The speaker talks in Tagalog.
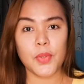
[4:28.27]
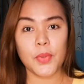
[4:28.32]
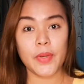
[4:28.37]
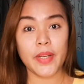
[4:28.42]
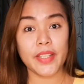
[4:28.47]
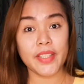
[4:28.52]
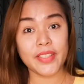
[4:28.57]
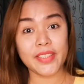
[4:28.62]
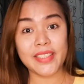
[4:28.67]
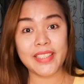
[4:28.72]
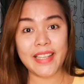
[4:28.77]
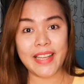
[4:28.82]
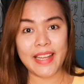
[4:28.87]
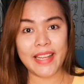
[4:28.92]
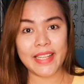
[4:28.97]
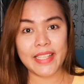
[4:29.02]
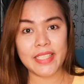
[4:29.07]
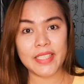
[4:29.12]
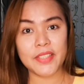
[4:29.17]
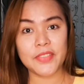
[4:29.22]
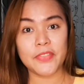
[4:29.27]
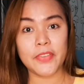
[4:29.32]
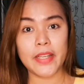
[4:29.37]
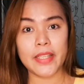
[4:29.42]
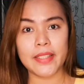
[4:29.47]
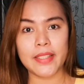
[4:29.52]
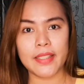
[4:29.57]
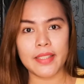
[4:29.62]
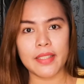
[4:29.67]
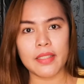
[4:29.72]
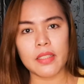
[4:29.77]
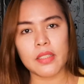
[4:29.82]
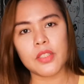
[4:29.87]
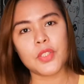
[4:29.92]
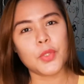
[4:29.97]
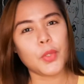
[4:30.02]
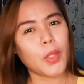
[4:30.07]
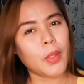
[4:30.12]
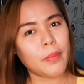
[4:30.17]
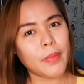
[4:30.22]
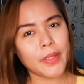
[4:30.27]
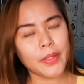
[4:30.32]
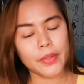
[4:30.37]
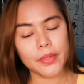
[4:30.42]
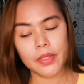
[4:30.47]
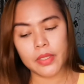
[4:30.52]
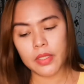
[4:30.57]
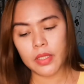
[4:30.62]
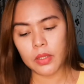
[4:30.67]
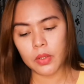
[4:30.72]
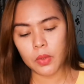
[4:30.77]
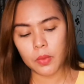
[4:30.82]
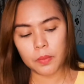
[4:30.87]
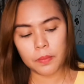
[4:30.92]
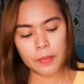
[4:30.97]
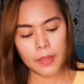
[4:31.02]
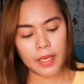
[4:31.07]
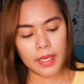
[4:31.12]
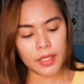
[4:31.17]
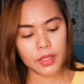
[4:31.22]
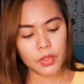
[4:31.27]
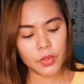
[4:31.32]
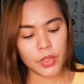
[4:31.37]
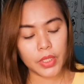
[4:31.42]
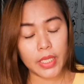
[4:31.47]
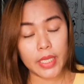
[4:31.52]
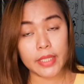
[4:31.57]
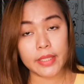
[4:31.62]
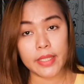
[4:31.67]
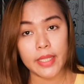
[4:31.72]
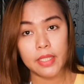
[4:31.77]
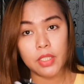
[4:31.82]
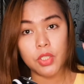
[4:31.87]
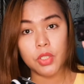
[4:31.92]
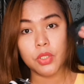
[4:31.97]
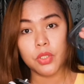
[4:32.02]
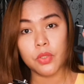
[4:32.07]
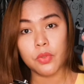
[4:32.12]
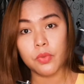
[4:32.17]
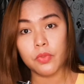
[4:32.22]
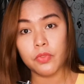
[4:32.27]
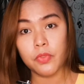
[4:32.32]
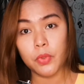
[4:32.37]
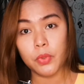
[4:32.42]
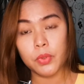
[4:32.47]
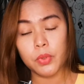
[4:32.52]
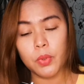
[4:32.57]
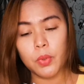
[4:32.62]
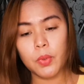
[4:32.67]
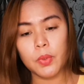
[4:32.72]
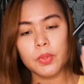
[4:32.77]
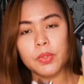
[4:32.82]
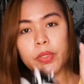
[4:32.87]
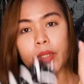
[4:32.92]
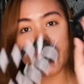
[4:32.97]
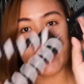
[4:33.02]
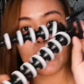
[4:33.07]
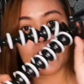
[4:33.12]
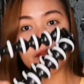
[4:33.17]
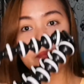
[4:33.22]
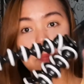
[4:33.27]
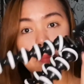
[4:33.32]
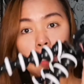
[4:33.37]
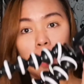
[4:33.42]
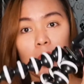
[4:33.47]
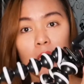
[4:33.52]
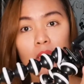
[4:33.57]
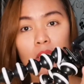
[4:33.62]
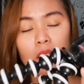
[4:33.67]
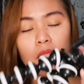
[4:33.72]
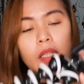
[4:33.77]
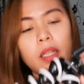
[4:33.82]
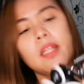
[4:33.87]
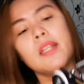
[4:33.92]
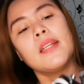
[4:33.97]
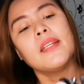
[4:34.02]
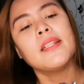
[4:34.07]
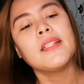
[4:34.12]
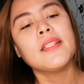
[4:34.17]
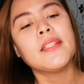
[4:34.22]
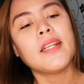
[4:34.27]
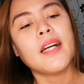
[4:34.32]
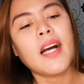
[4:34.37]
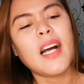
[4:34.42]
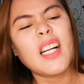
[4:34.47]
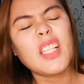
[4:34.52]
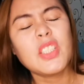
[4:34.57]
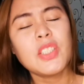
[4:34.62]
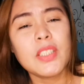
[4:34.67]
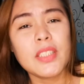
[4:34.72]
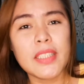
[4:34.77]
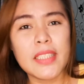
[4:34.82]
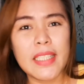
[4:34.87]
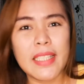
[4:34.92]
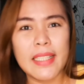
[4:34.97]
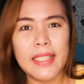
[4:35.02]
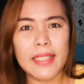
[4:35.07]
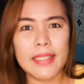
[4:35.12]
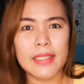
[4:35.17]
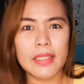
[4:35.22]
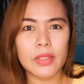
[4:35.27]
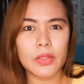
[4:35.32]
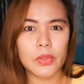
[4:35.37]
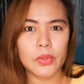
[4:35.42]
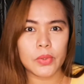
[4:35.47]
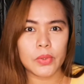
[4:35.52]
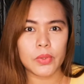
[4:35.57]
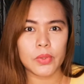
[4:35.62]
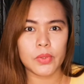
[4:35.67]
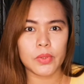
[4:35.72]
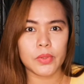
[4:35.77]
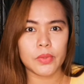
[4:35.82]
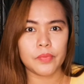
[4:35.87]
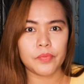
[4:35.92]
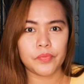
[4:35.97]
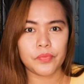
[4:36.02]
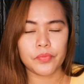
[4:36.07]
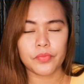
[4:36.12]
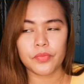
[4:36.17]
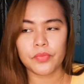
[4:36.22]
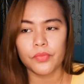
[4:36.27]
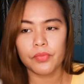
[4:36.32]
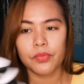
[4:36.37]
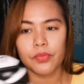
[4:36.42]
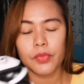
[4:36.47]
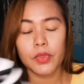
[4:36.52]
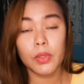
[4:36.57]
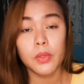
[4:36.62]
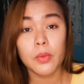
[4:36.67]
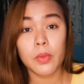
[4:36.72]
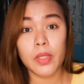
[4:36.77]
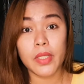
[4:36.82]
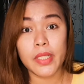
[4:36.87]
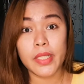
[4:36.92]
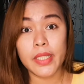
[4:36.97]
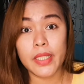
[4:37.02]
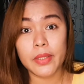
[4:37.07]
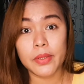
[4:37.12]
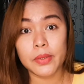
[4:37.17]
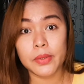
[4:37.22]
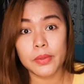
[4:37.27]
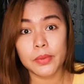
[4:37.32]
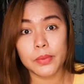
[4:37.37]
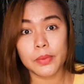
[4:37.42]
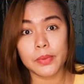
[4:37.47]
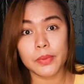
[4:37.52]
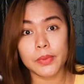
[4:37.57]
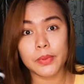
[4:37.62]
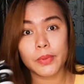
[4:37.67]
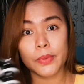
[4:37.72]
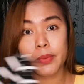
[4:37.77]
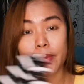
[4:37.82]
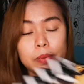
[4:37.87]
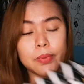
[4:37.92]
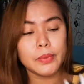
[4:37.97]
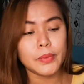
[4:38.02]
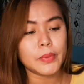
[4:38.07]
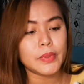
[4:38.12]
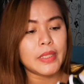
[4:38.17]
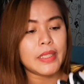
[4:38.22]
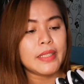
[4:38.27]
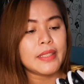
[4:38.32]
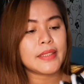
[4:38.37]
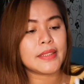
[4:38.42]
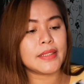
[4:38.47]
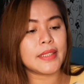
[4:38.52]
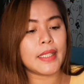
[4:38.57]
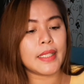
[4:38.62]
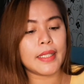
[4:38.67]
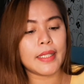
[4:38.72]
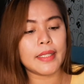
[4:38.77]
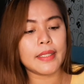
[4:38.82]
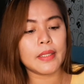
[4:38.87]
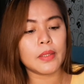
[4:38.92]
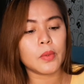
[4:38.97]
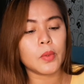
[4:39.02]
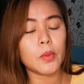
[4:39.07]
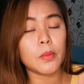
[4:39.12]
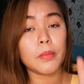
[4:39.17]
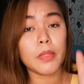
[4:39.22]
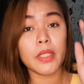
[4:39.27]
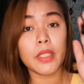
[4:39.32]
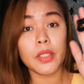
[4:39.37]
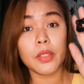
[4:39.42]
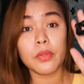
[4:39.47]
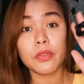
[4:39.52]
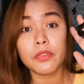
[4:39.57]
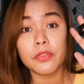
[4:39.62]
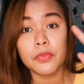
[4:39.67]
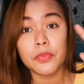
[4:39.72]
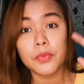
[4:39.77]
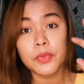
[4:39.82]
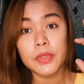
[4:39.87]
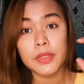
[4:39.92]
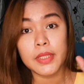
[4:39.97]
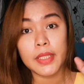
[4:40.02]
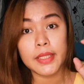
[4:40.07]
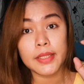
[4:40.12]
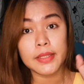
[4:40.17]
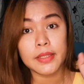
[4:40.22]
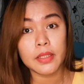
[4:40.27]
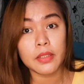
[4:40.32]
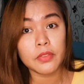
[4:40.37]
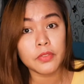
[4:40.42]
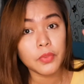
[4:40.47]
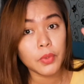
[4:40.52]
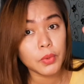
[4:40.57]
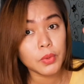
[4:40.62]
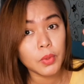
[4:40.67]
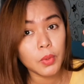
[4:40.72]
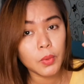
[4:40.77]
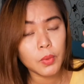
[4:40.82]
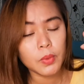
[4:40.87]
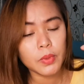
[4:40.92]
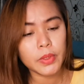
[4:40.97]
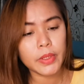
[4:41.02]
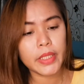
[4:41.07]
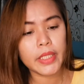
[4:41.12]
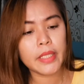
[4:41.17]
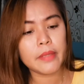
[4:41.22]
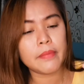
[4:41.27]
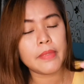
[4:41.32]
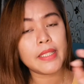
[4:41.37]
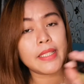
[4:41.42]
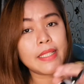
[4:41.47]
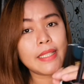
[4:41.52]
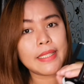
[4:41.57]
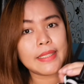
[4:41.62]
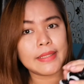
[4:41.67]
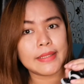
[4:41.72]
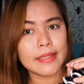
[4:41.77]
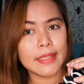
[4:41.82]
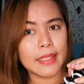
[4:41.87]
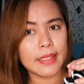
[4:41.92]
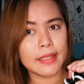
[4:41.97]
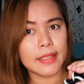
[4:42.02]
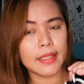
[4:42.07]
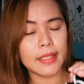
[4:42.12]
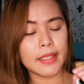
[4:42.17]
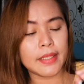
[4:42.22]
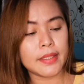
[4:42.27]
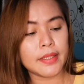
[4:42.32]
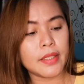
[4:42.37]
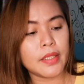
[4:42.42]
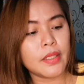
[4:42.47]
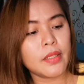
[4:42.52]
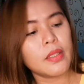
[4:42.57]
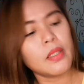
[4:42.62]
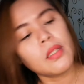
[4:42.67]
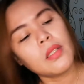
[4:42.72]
So, ayan guys, finally, na-discover ko na din kung paano i-attach yung phone holder sa pod. Actually, akala ko, nag-worry ako nung, nung una kasi akala ko mali yung size ng phone holder na binigay sa akin.